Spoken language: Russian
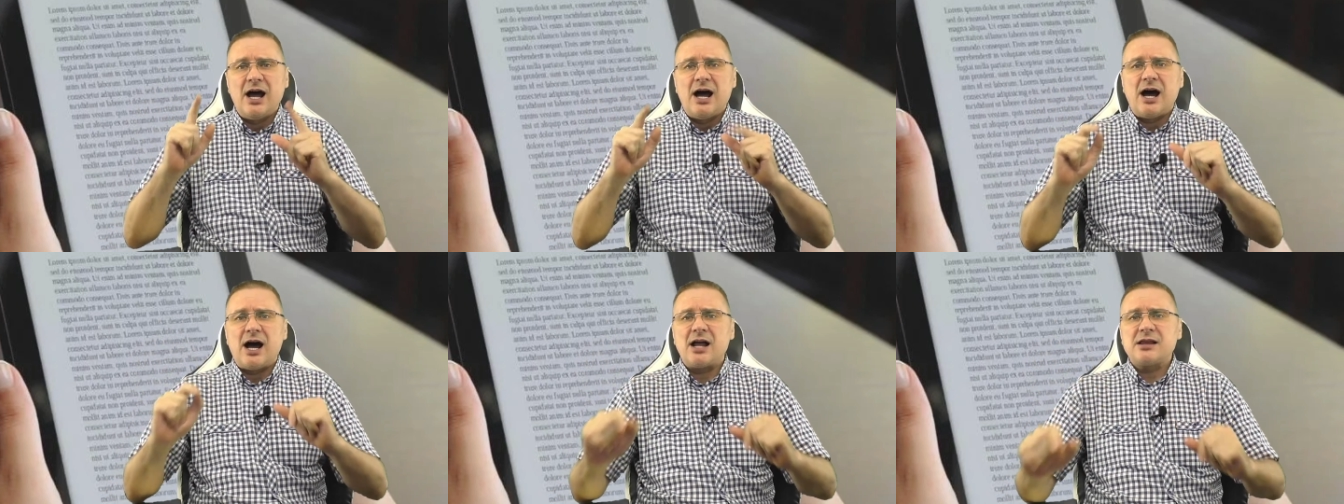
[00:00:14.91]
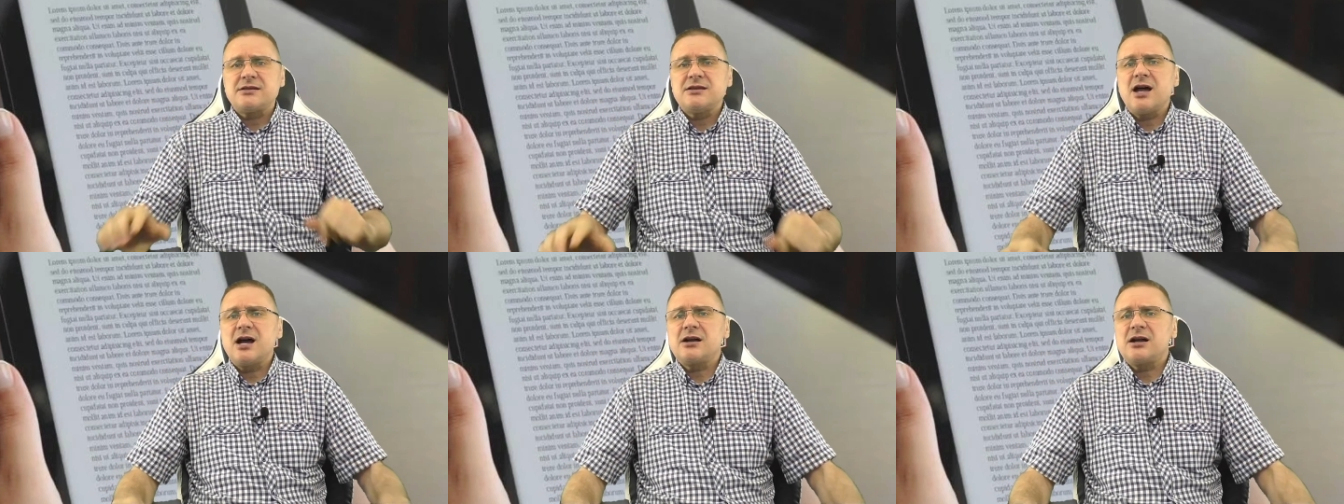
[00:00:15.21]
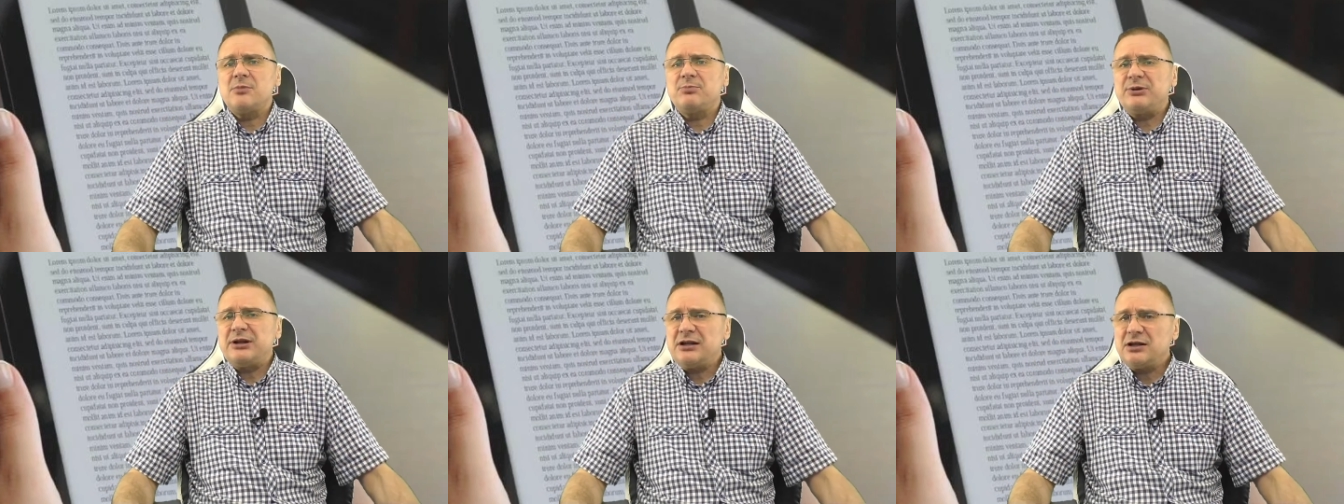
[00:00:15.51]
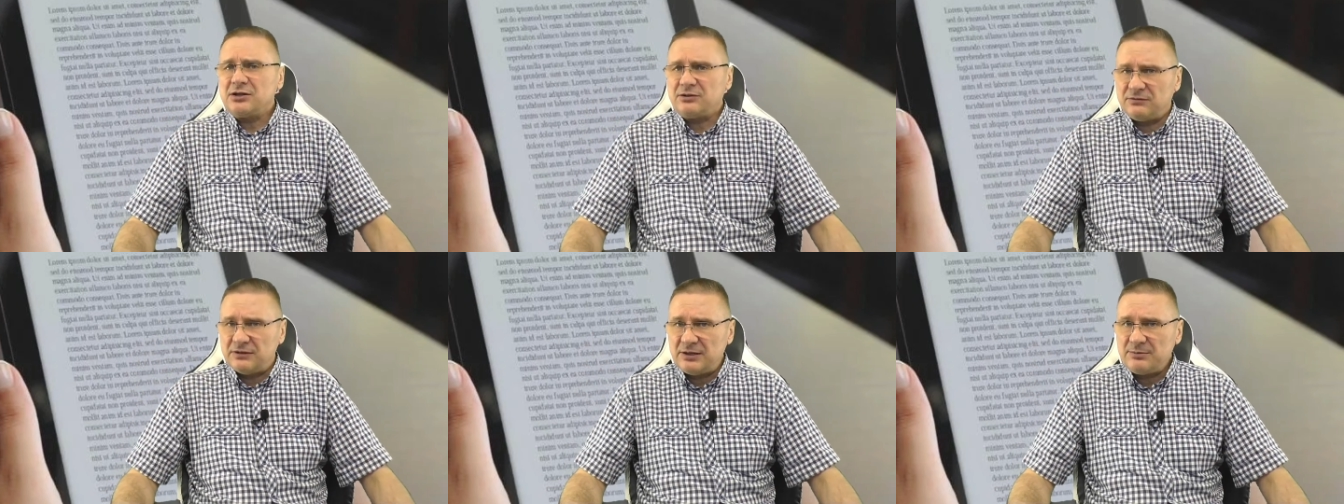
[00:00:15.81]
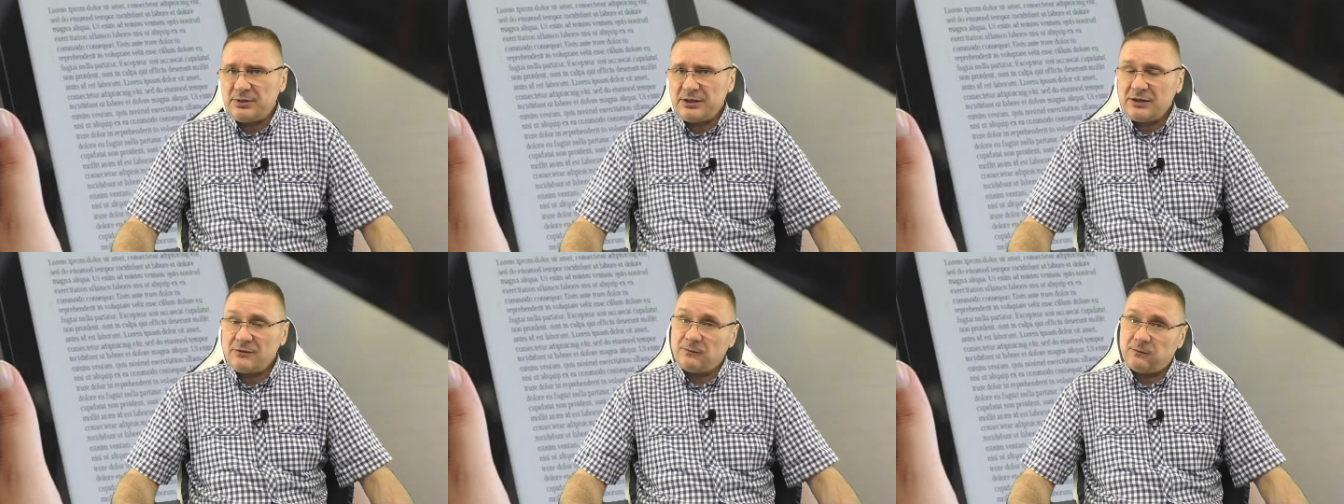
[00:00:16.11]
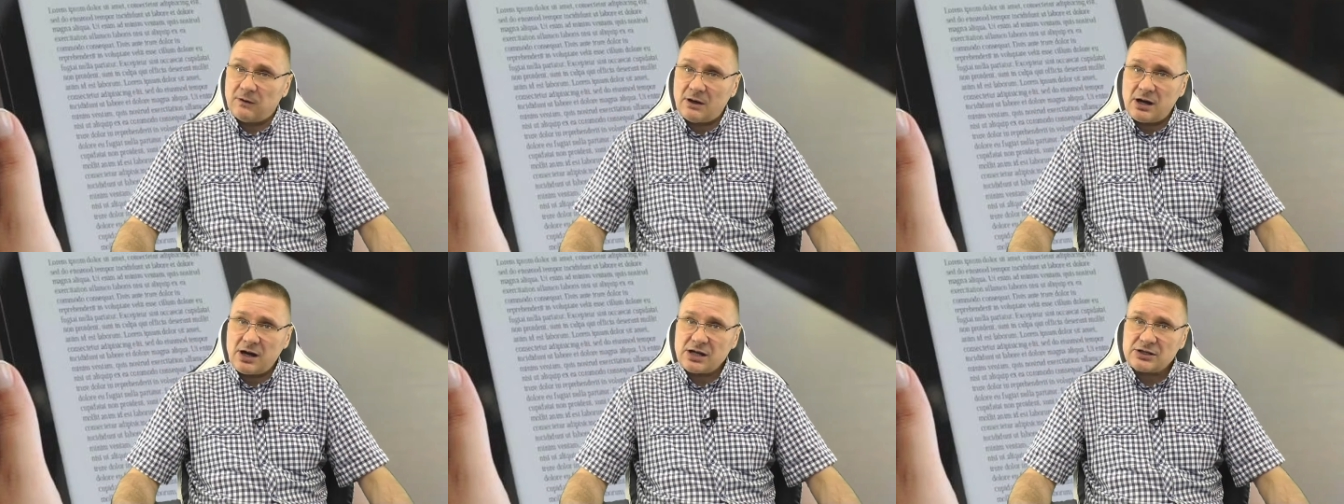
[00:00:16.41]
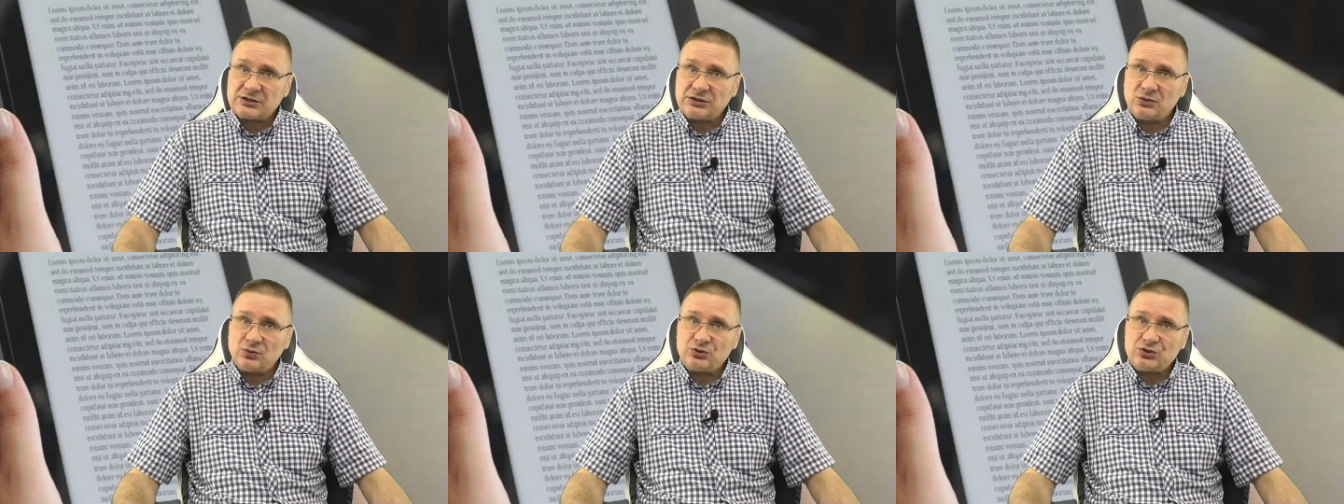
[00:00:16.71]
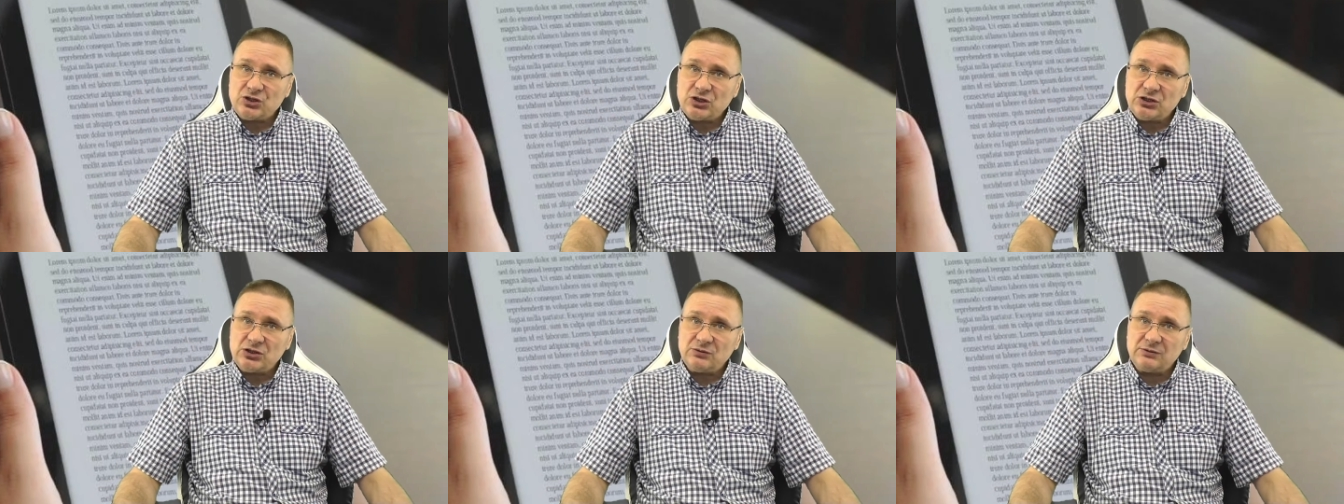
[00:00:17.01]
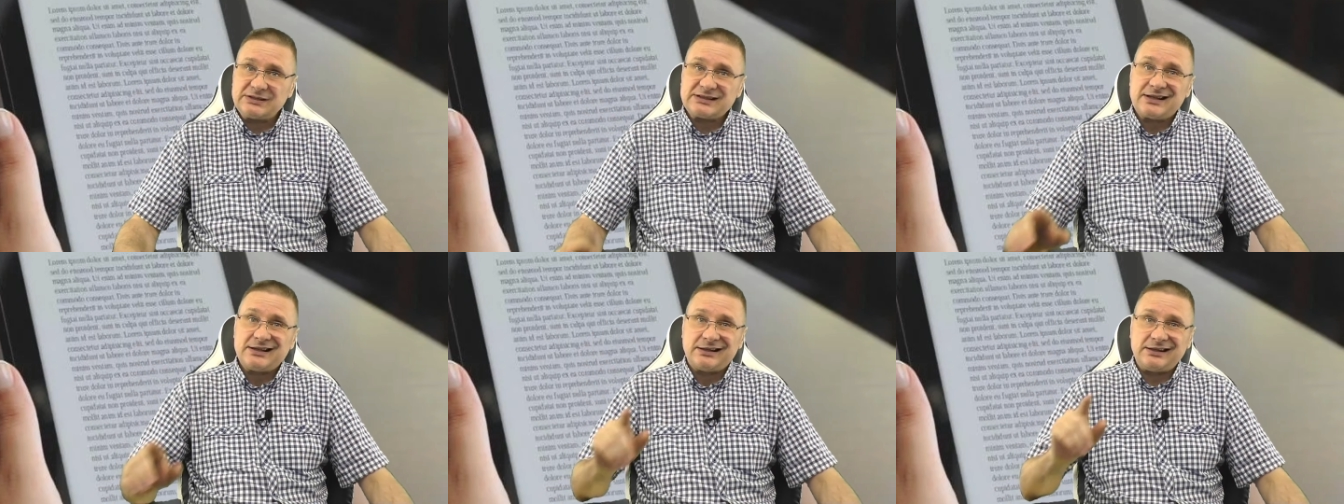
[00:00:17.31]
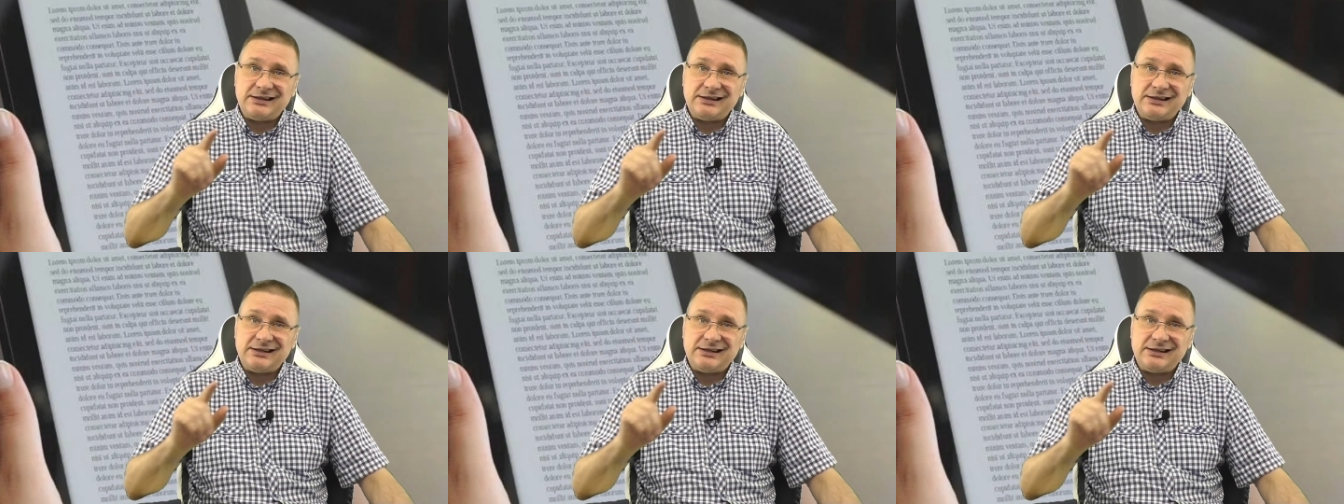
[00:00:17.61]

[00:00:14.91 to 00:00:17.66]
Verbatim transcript: однако при их выборе важно учитывать